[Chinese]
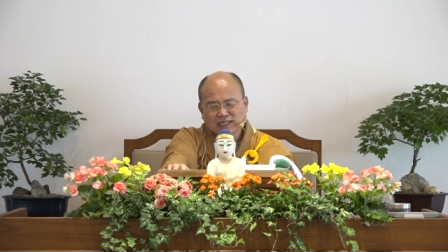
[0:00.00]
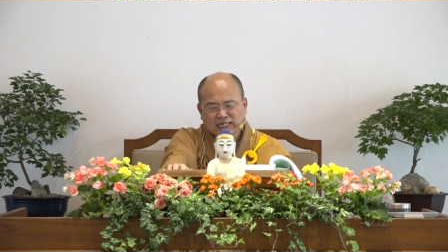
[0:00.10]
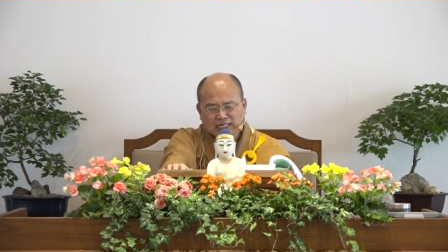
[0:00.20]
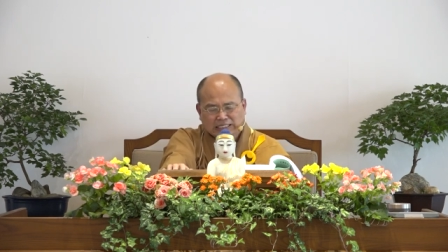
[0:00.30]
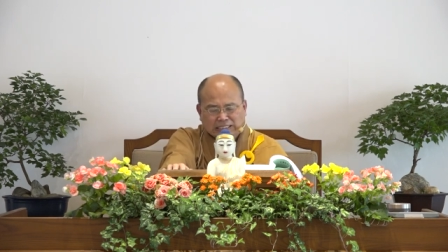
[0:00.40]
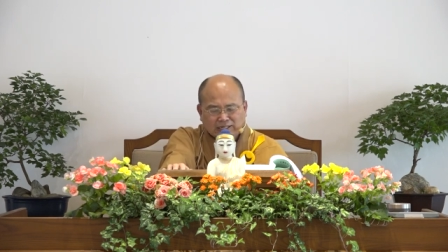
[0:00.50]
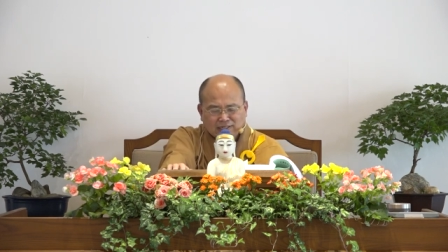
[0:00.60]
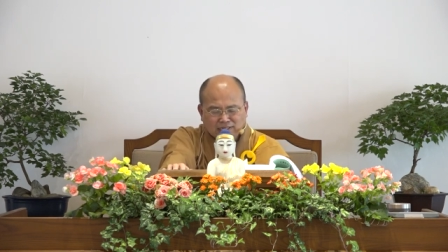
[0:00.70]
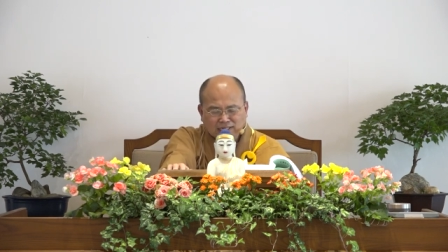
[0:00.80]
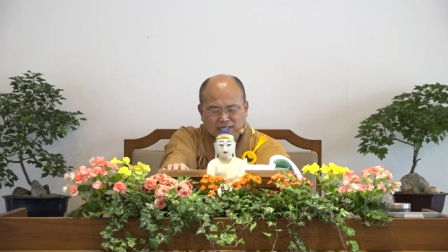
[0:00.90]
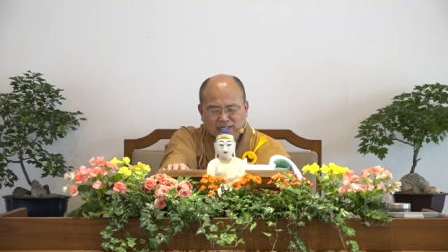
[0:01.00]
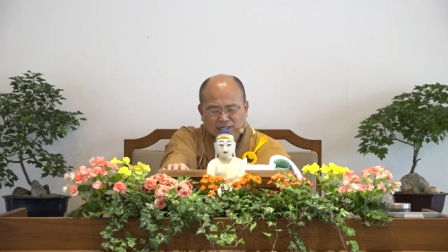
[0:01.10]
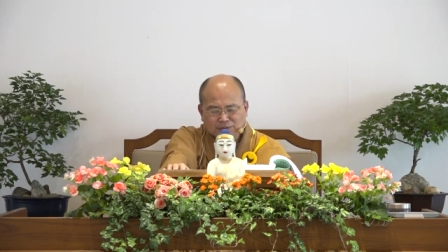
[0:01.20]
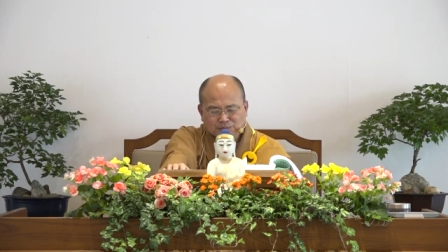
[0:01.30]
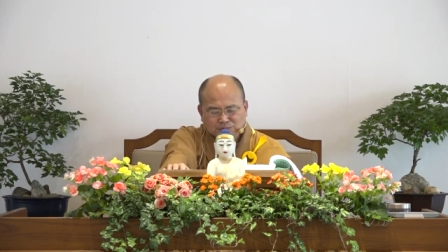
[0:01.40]
啊。
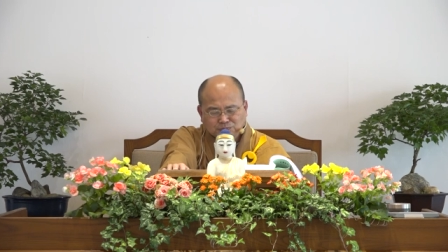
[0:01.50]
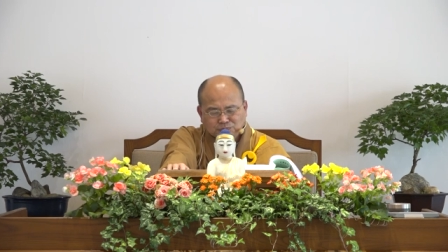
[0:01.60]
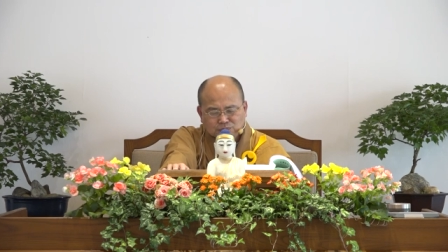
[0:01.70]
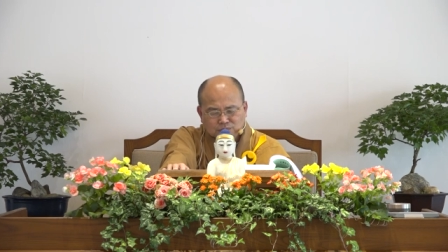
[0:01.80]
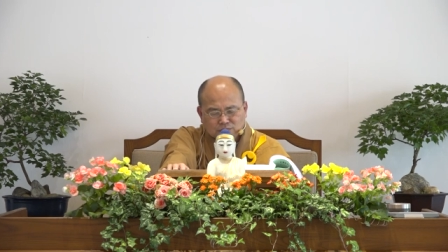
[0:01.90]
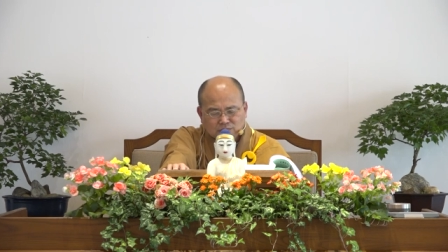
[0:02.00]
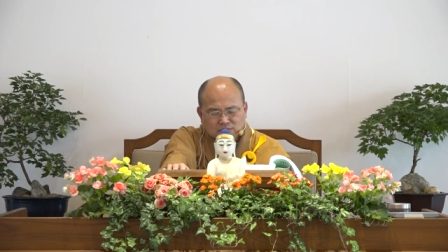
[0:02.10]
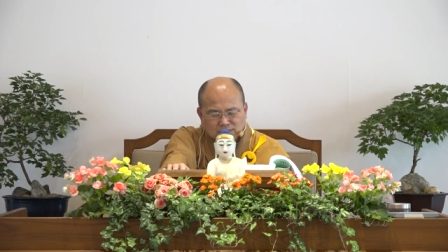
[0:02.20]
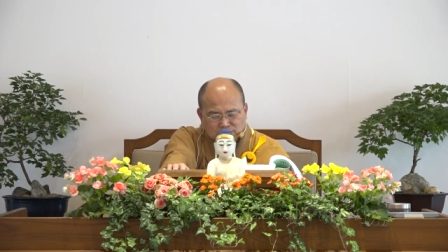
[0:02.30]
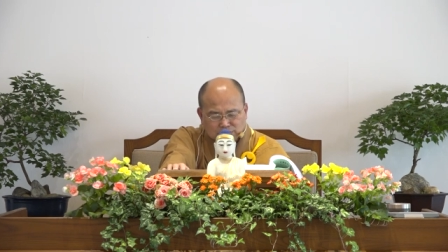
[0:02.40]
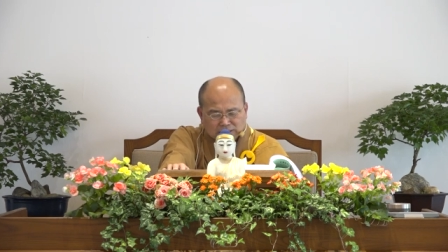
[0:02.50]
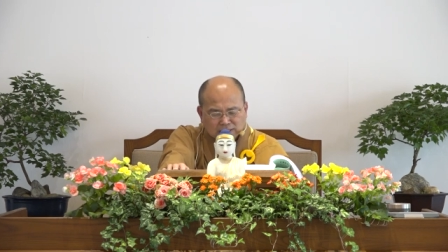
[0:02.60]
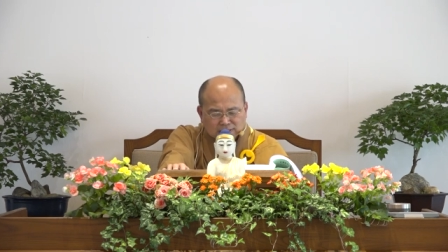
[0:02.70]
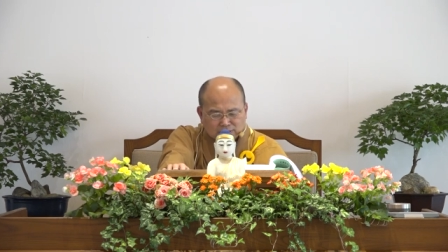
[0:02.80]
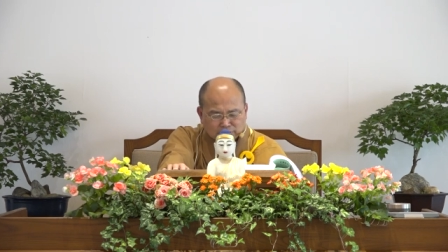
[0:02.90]
那
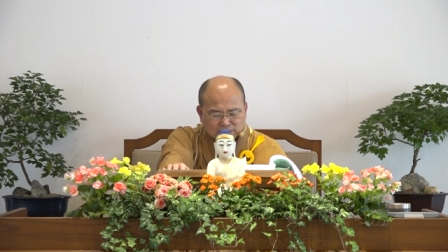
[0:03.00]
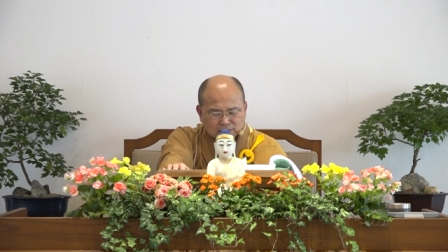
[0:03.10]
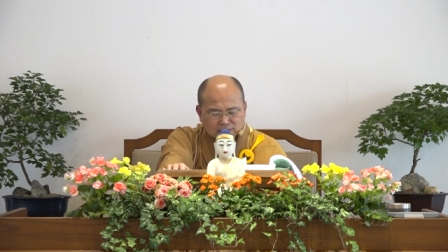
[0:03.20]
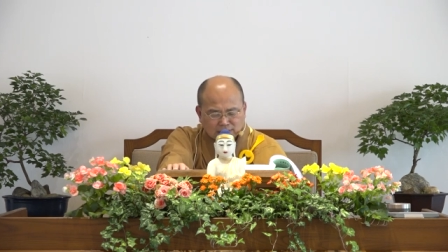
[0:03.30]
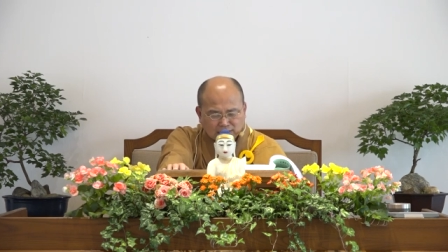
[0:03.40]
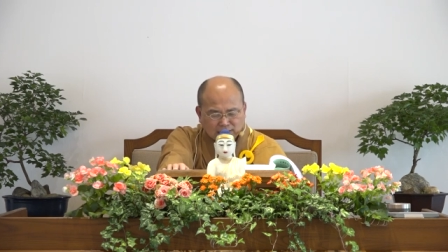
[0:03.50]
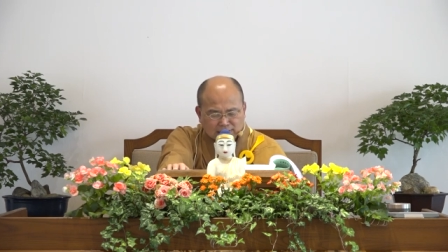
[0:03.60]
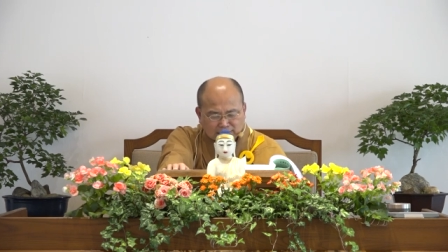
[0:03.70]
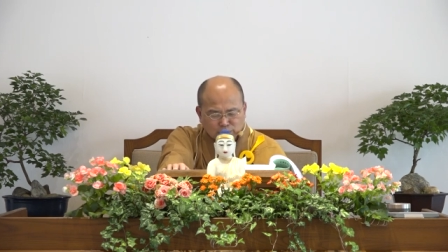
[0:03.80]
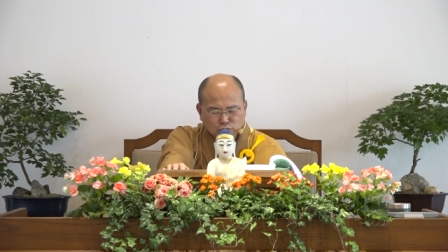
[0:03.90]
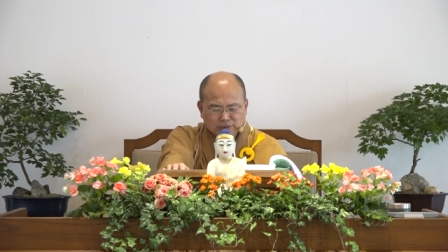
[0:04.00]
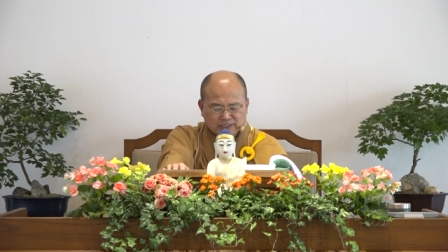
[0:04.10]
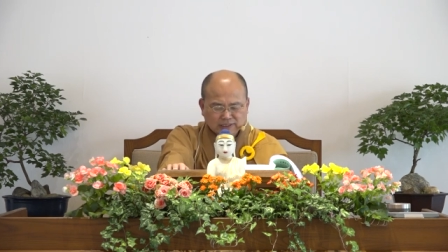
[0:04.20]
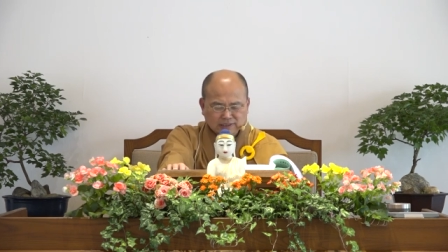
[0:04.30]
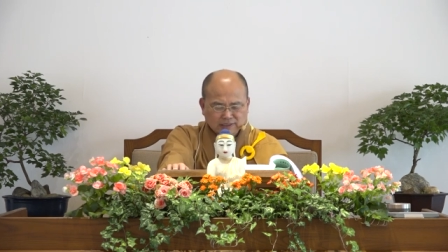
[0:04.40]
所以啊，他又问
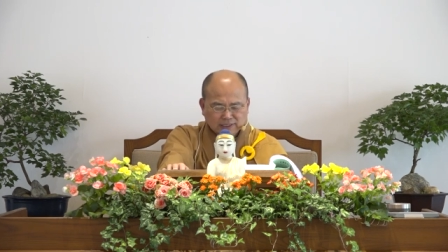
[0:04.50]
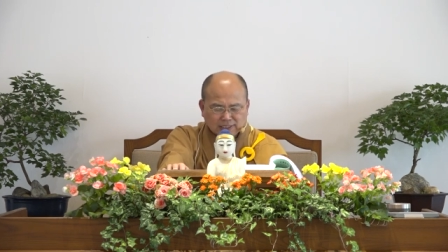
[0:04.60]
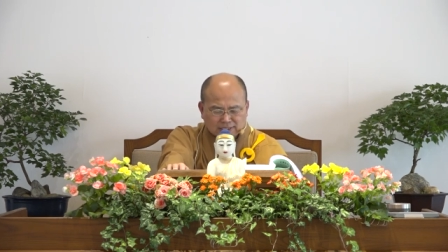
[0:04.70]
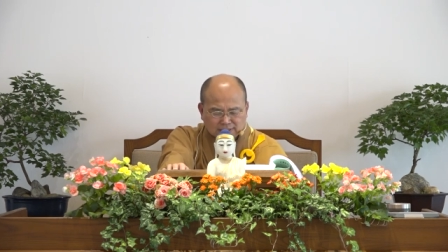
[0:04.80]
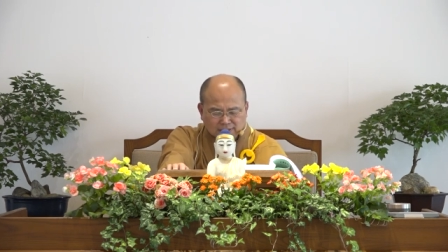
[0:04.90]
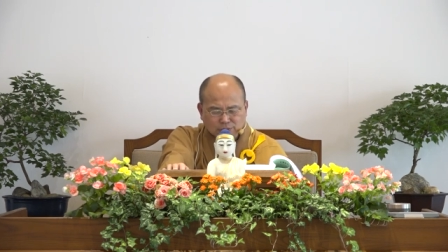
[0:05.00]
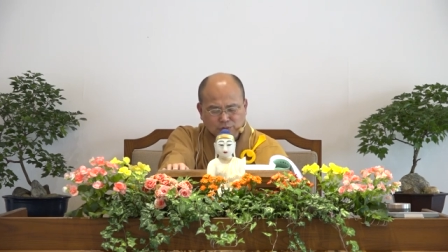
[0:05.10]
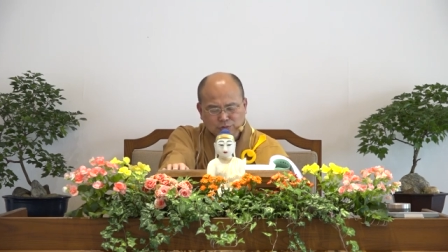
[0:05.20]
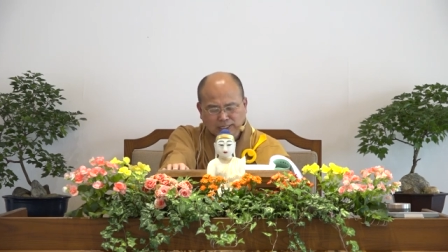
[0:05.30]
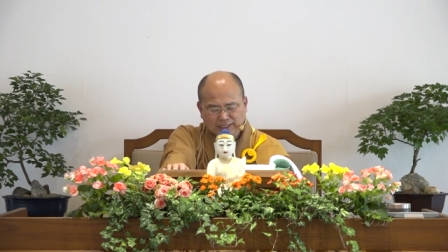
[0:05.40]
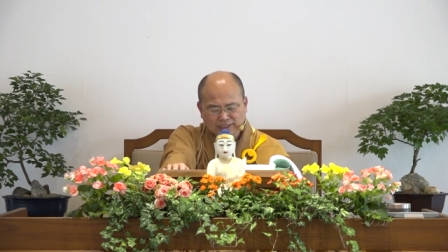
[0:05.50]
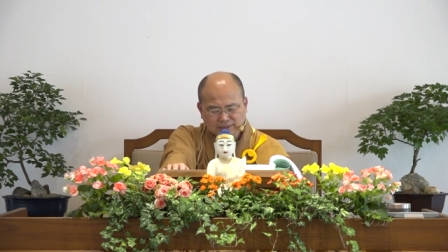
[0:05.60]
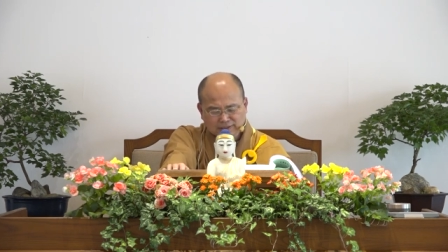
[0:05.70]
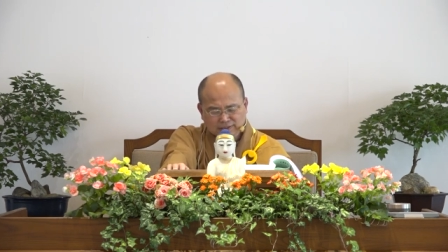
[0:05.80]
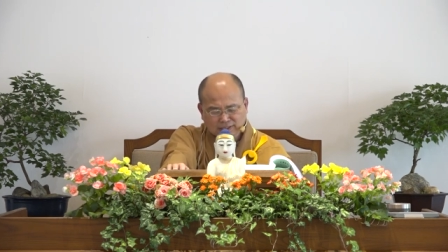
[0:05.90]
仙女：异色有如来也
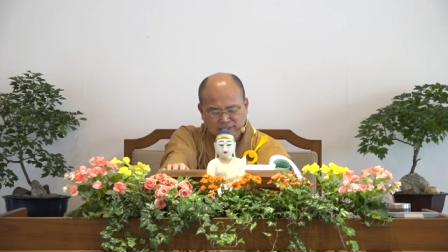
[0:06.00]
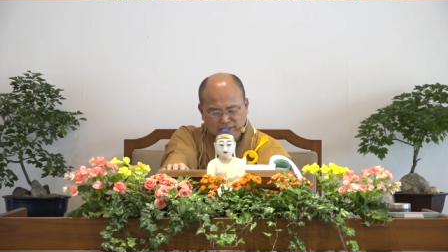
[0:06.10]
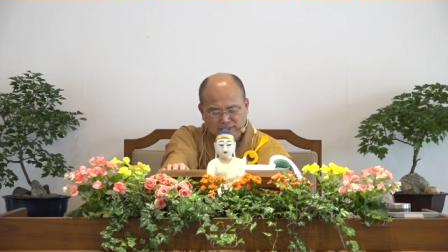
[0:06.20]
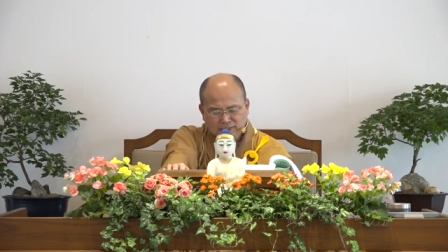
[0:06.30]
啊，